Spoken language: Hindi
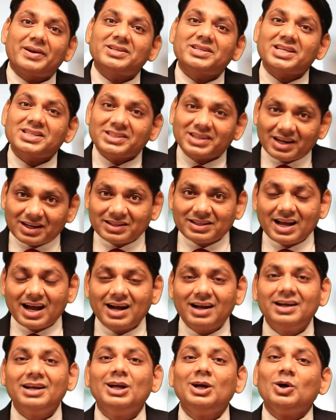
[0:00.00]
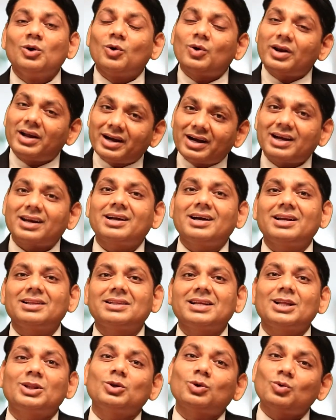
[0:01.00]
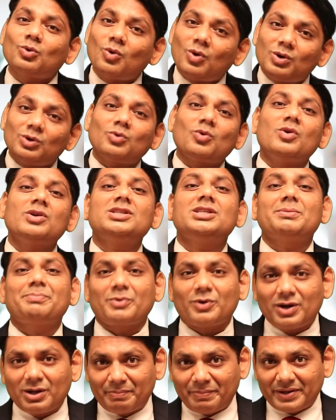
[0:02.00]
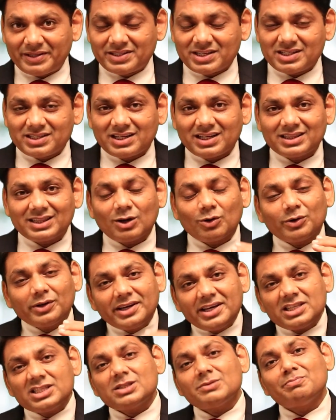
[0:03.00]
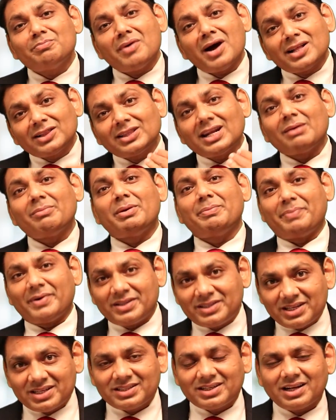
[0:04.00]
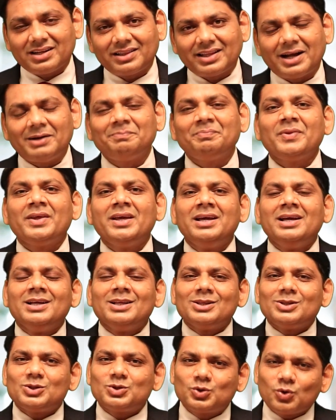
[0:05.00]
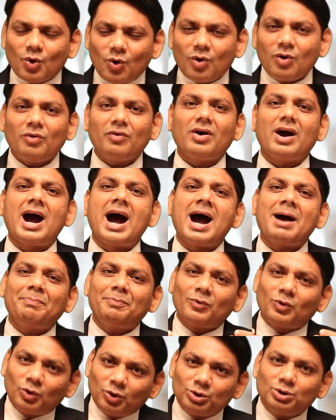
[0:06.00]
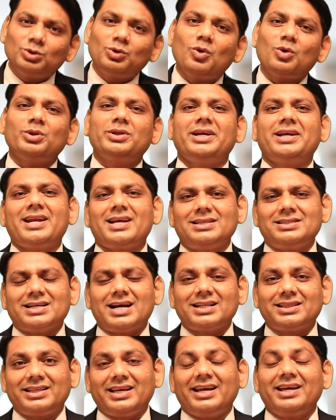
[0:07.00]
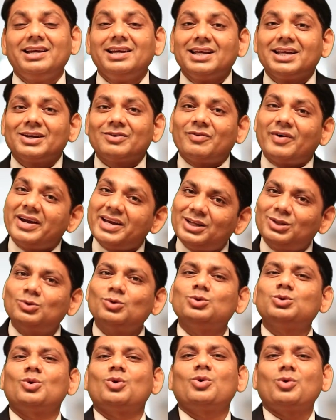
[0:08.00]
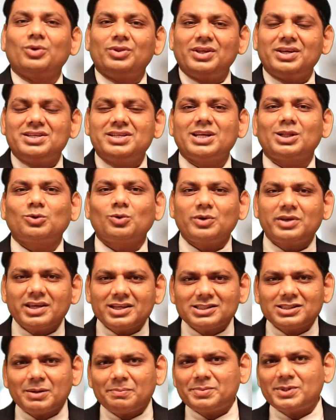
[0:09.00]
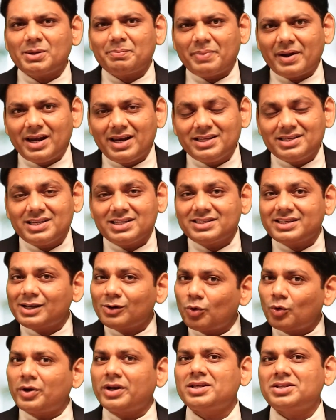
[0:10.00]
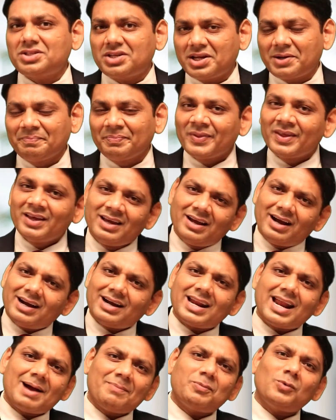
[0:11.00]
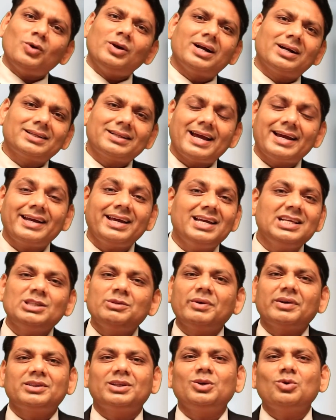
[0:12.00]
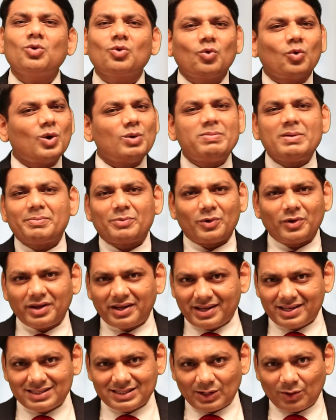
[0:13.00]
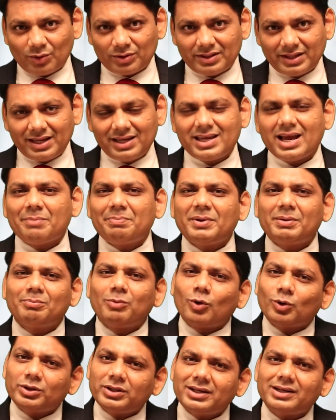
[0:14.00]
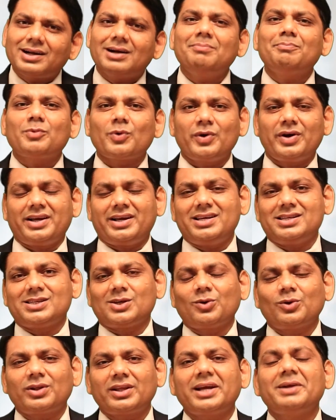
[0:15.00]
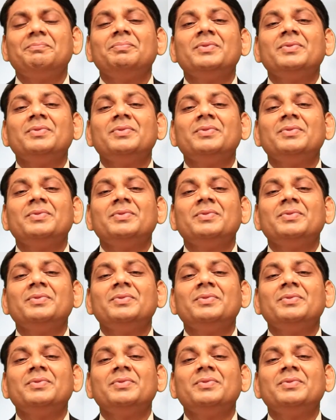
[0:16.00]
परचेस करता और अगर करता तो कौन कौन से प्रोडक्ट परचेस करता और किस मात्रा में परचेस करता जो आप खुद को देना चाहते हैं वही दूसरों को दीजिए तो ये सबसे पहली चीज है ऑनेस्टी अगर आपको लगता है कि इस व्यक्ति को कोई भी प्रोडक्ट की जरूरत नहीं या फिर बहुत ही कम प्रोडक्ट की जरूरत है